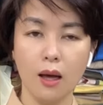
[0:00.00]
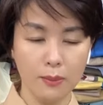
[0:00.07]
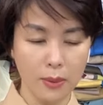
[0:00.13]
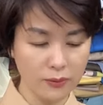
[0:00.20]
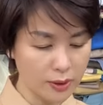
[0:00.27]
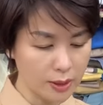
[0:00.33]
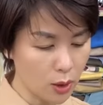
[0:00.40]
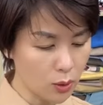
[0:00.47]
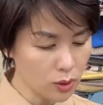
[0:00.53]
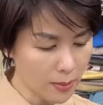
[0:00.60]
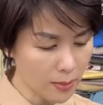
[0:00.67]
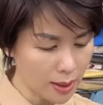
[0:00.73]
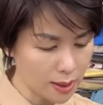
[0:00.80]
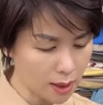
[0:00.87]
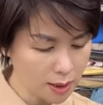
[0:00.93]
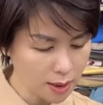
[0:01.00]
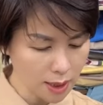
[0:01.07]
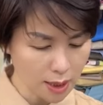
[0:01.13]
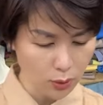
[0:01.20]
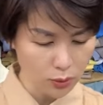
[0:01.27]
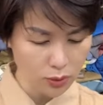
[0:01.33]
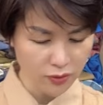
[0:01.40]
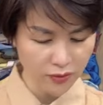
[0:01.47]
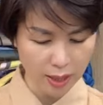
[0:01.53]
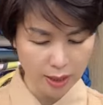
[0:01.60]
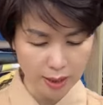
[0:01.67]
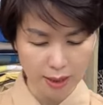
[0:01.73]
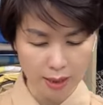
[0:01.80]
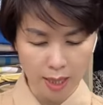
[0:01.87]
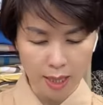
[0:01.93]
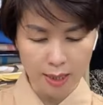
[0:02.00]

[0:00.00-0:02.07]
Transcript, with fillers: bởi vì nếu như mà những cái chất liệu như vậy thì